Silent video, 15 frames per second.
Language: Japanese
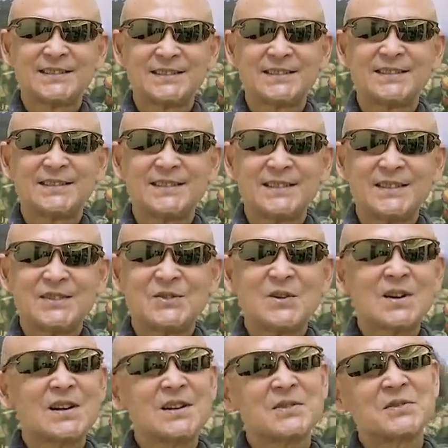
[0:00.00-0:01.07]
ていうね
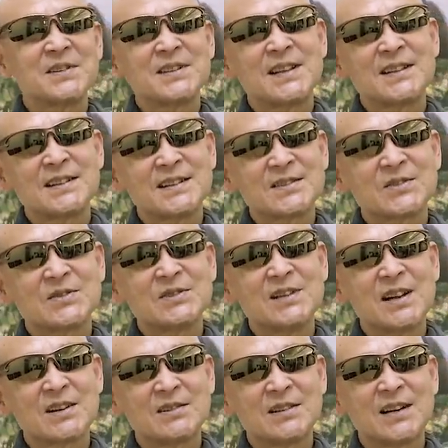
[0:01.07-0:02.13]
若い子はなんでそこ
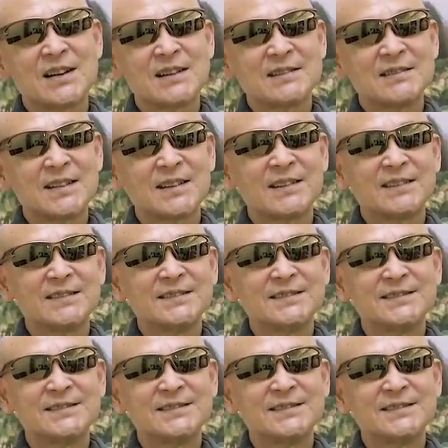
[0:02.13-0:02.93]
に憧れるんだろ